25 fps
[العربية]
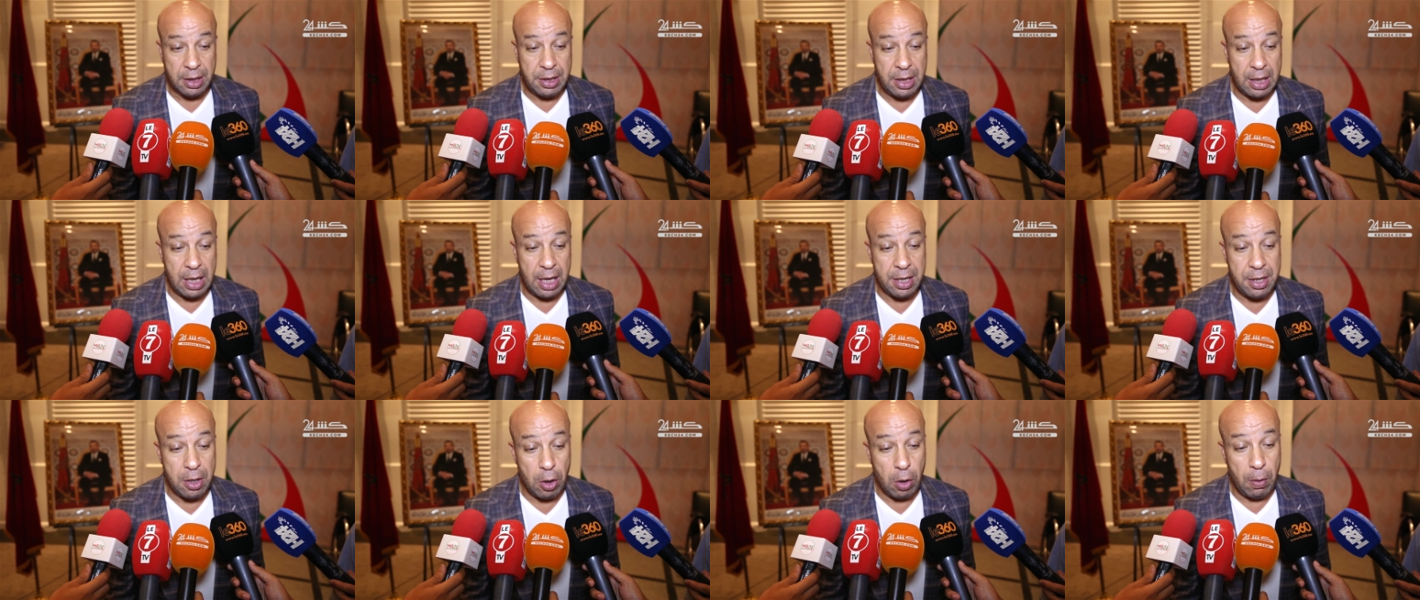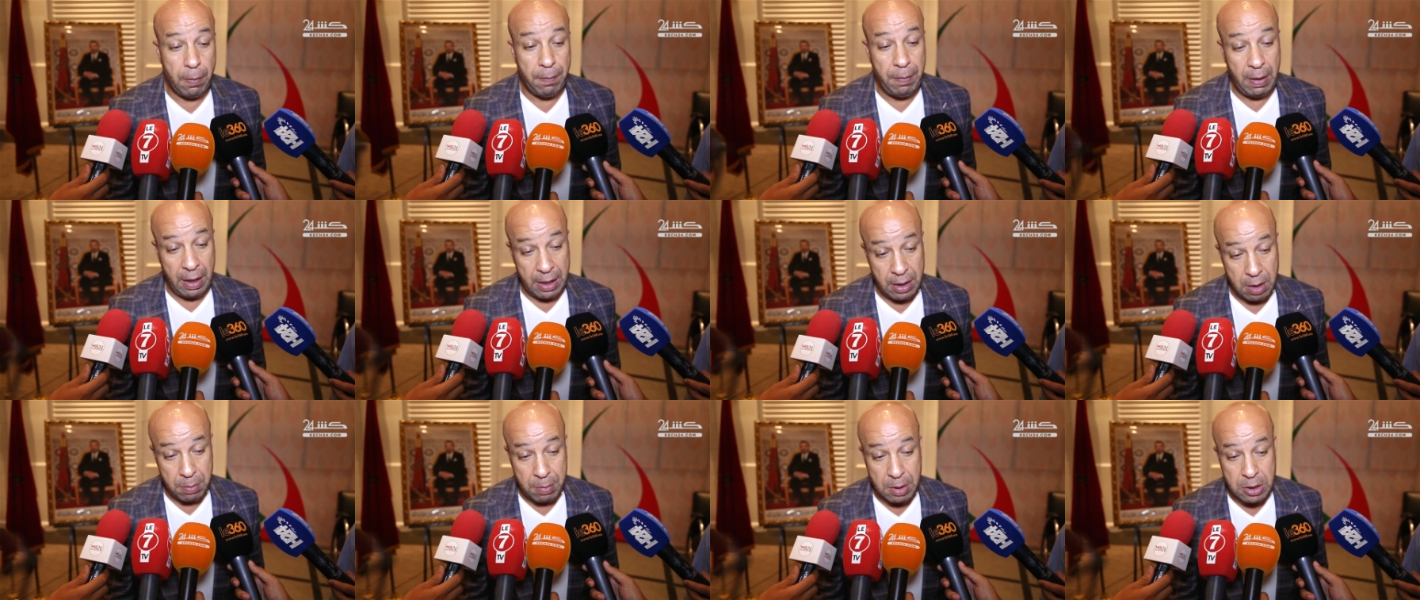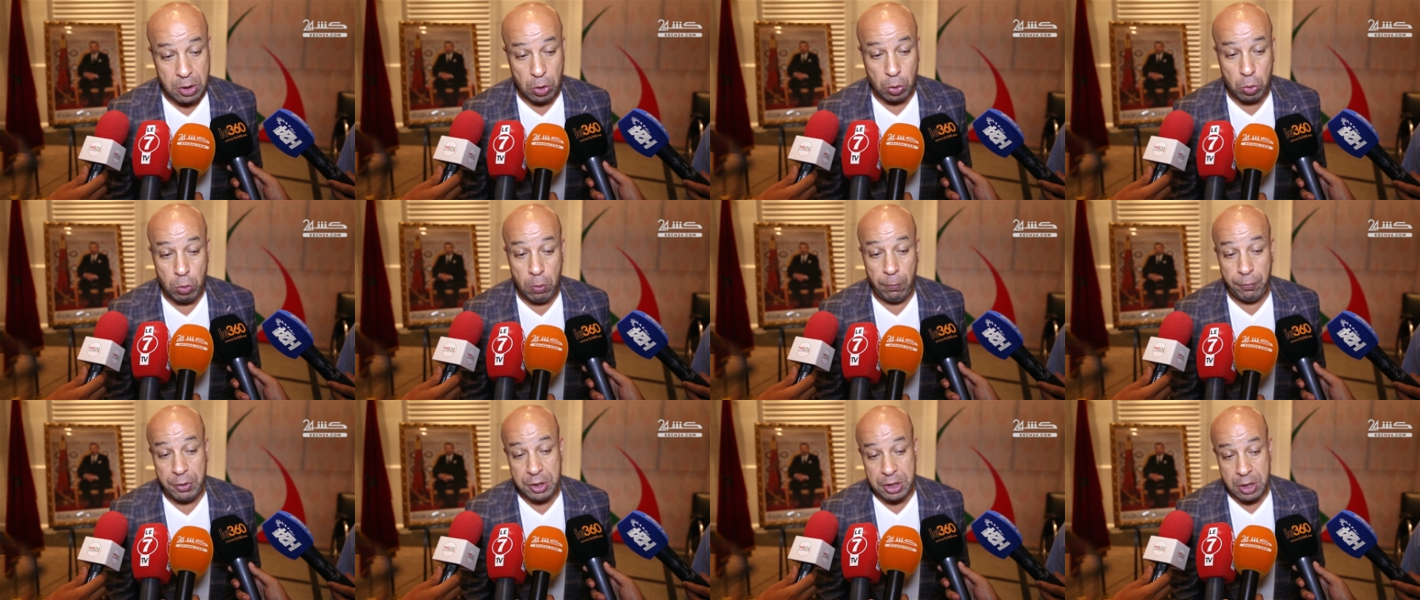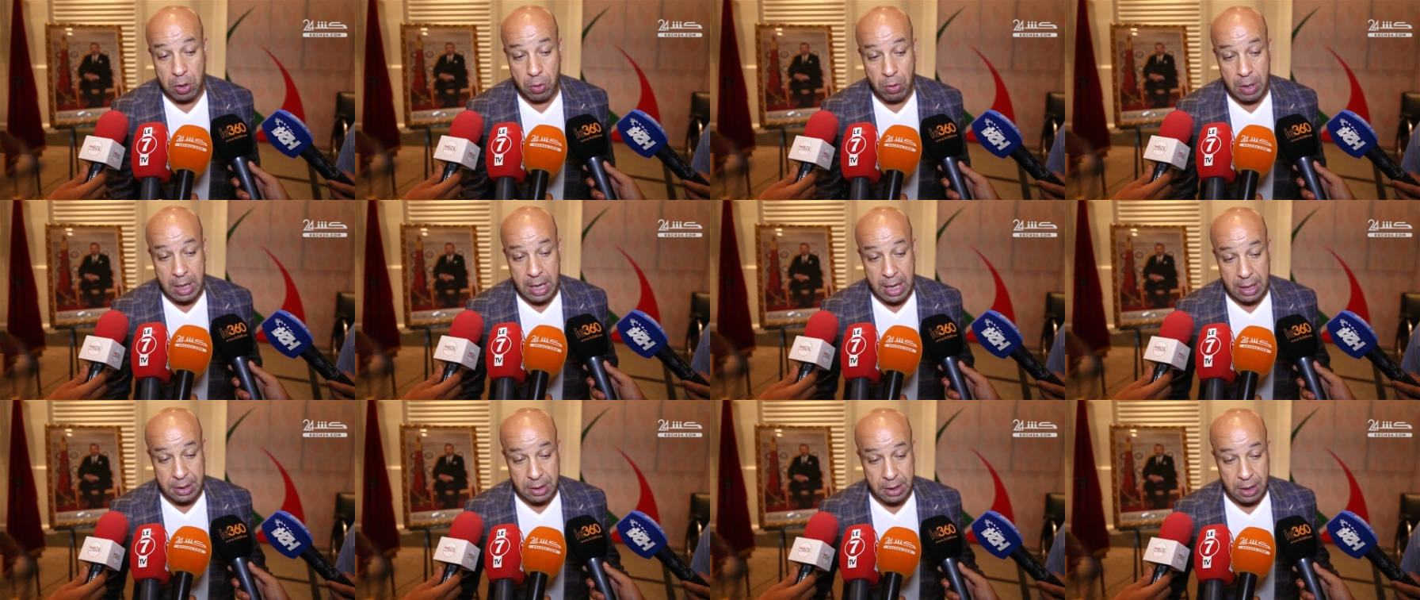ديال انهم عندما تيكونوا في
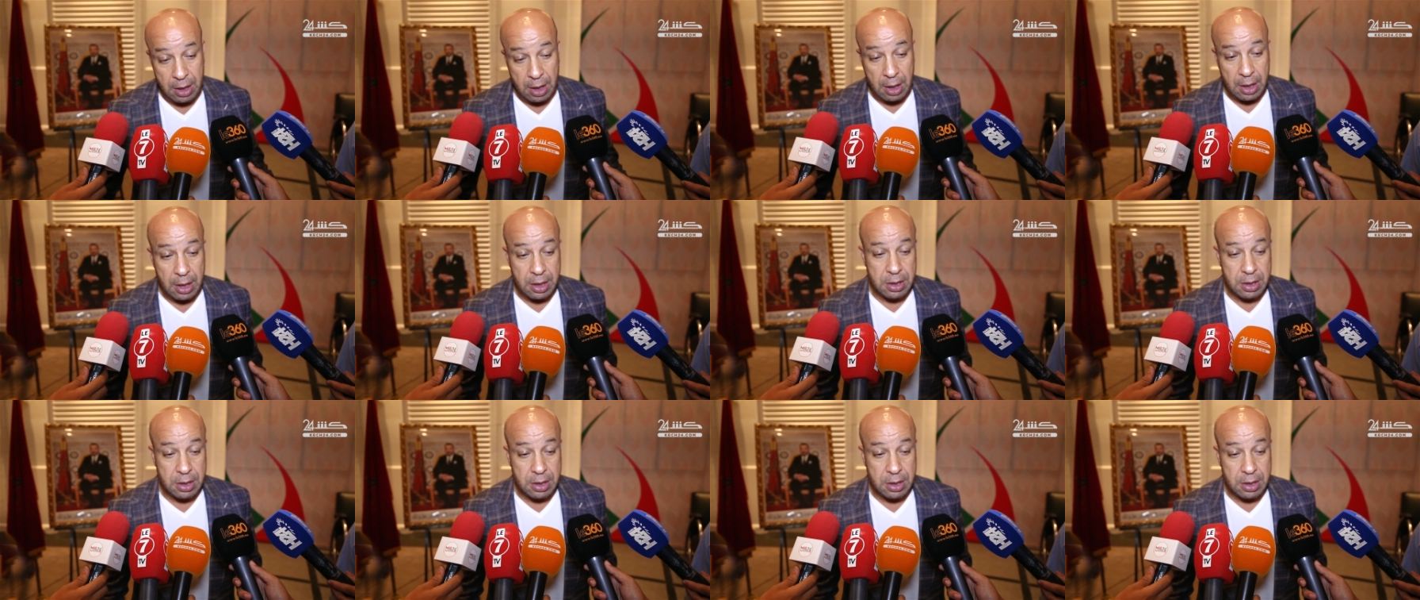جولات